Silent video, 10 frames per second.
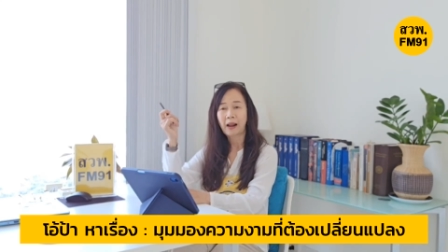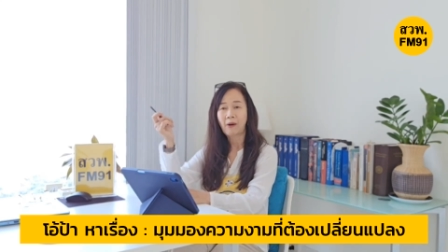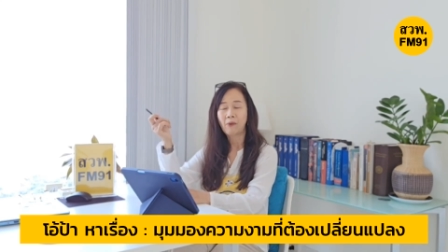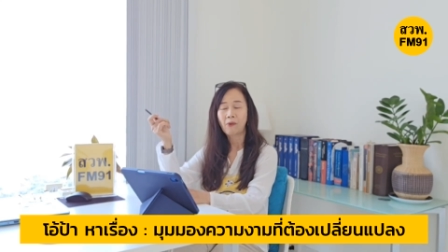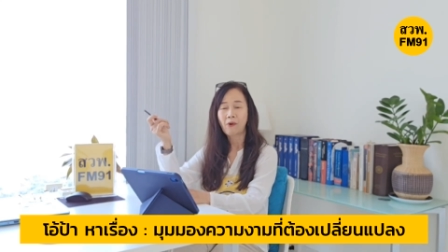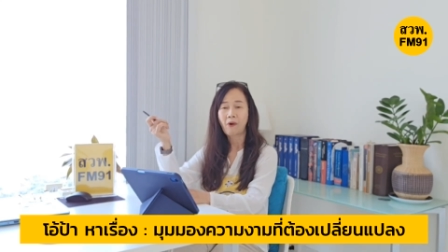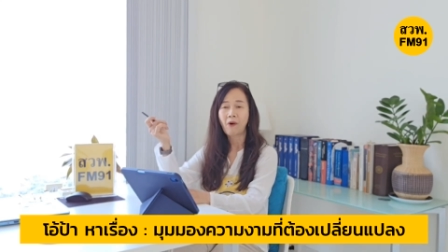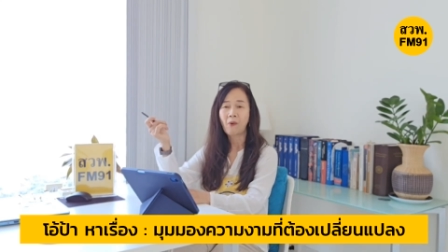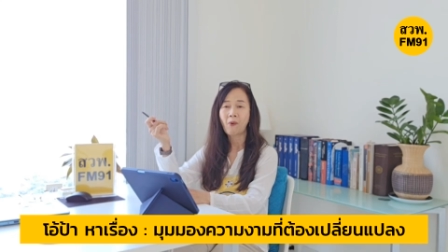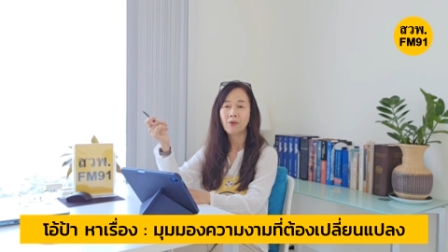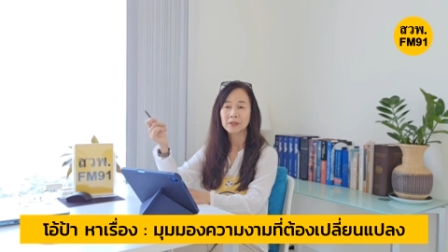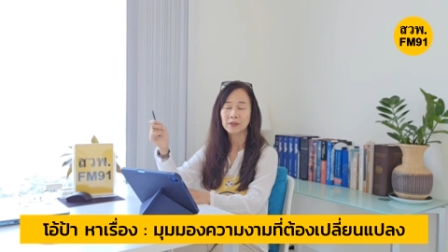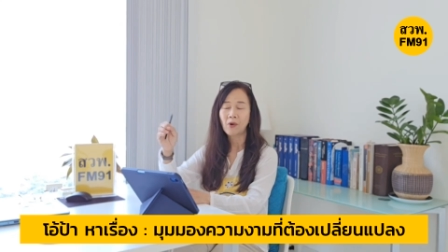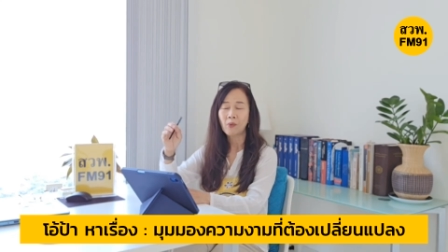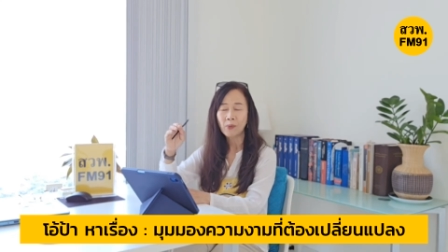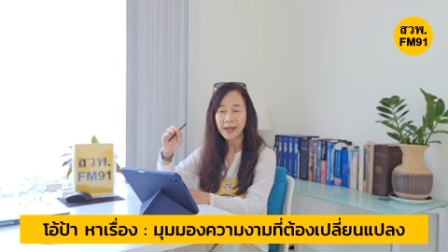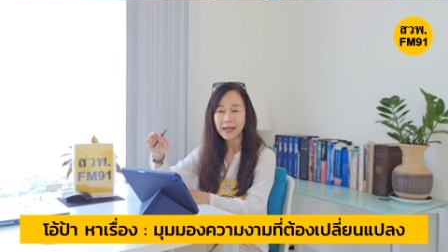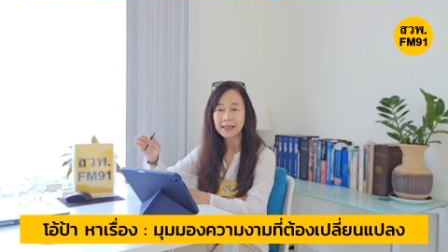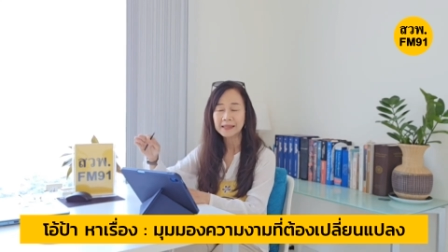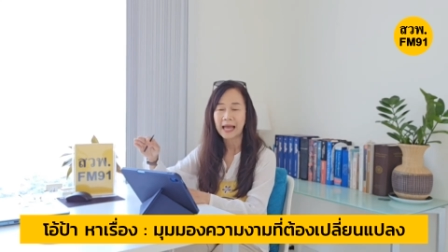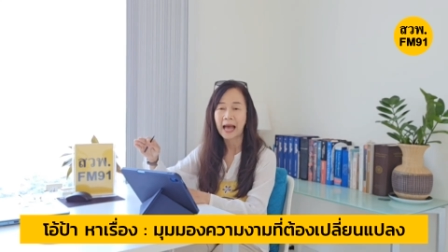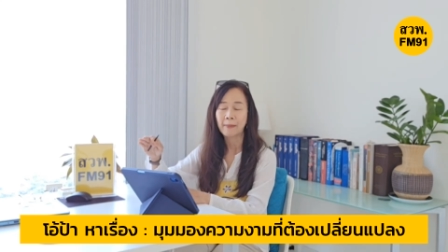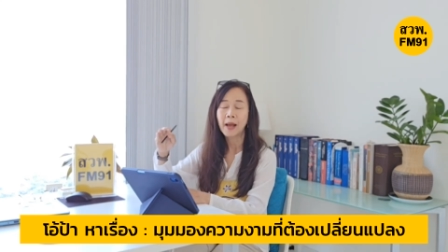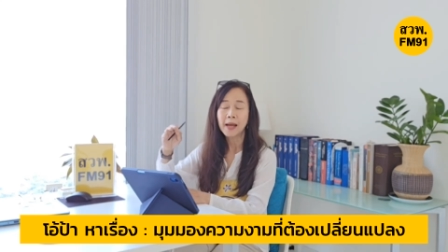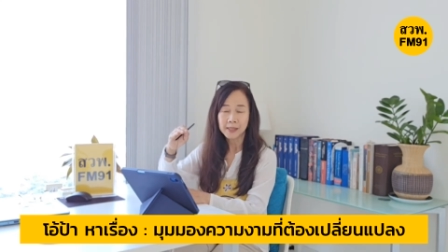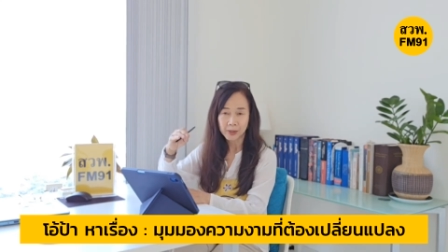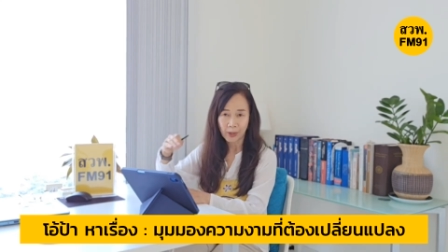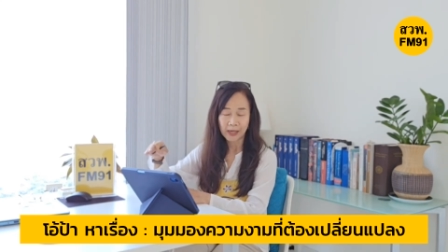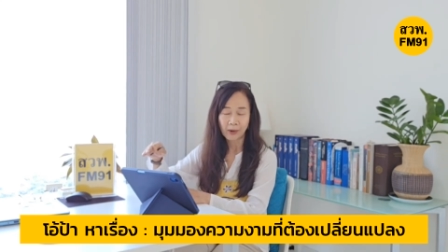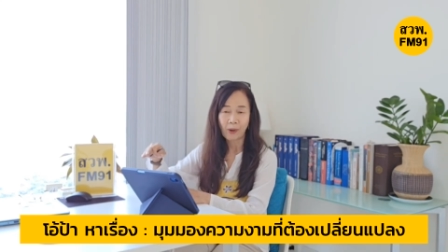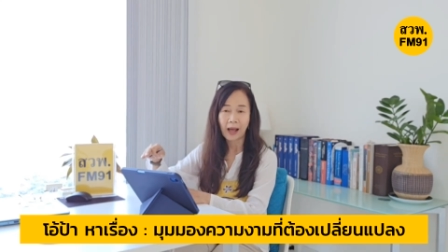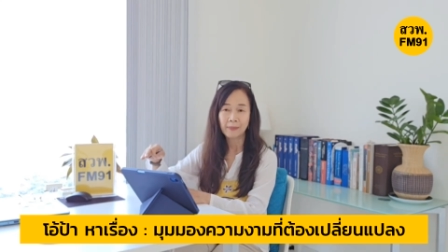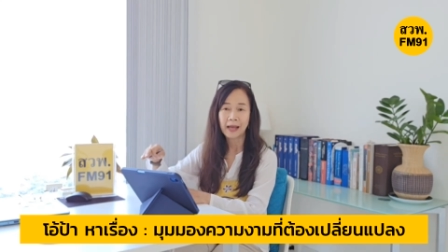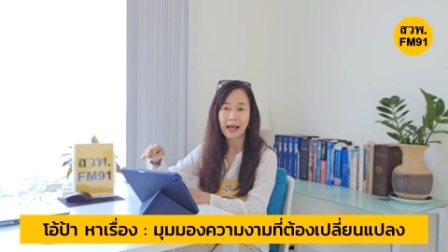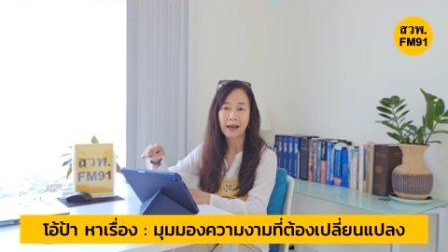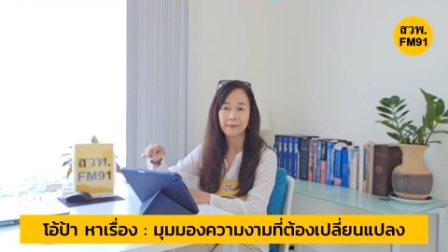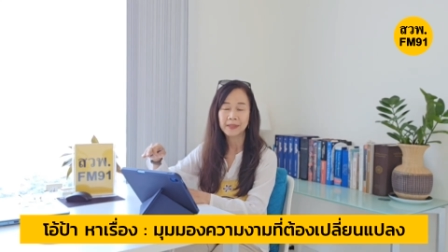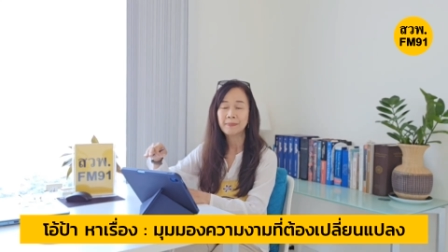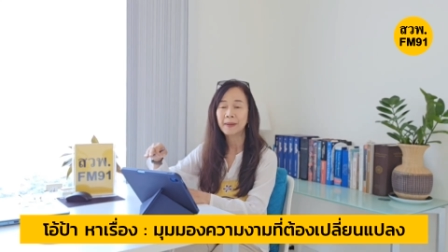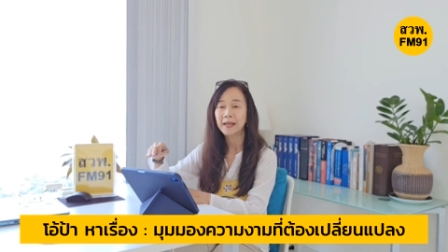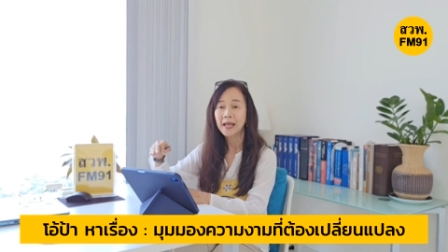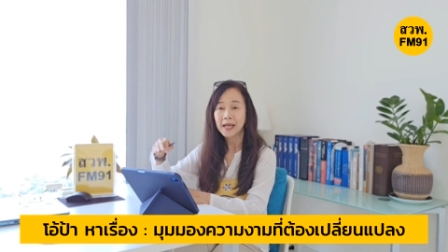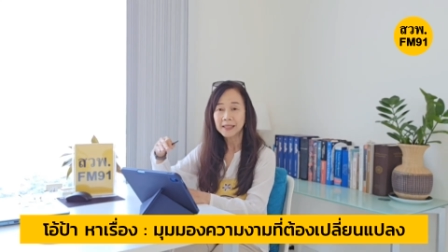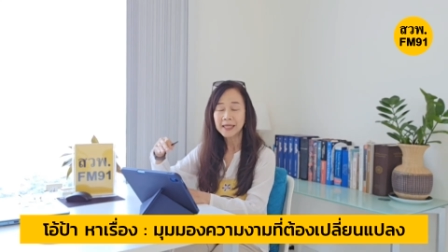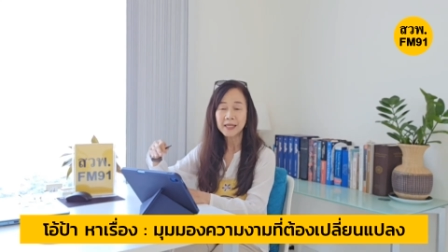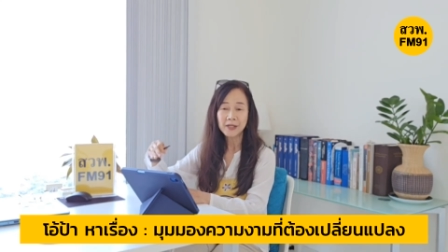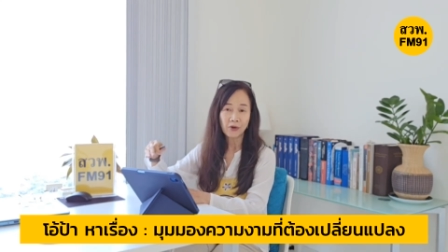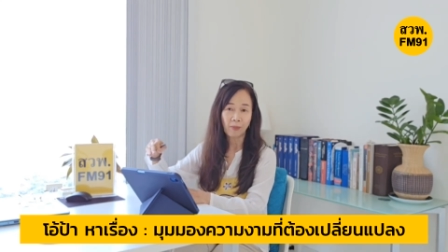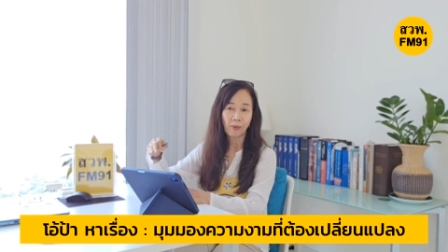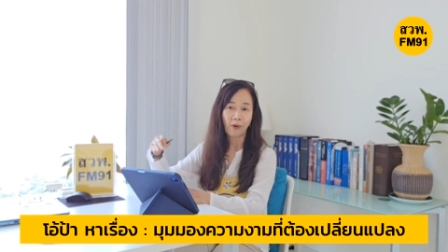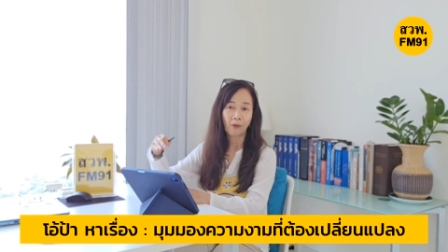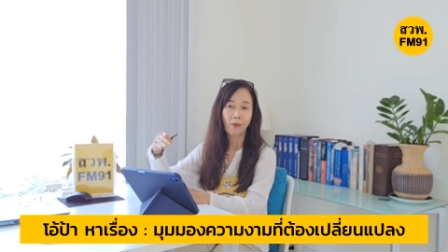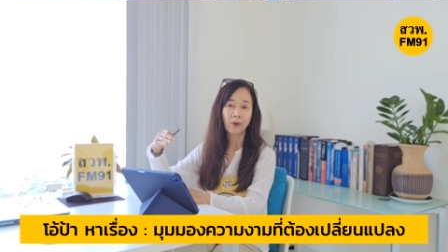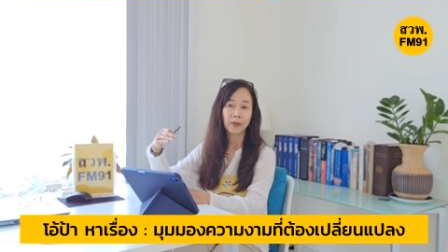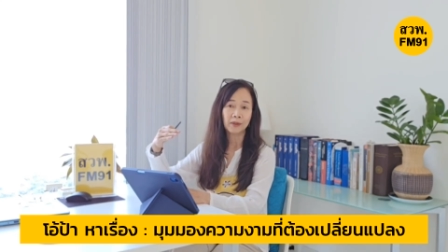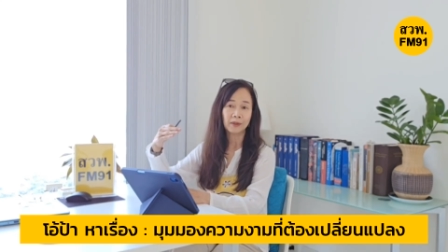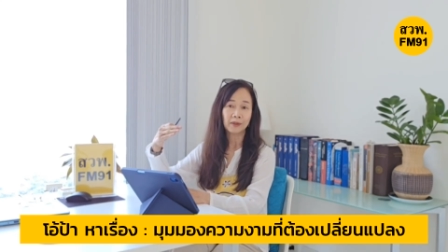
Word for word: เราก็คงจะต้องวิ่งตามเทรนด์ความงามที่เป็นที่นิยมของคน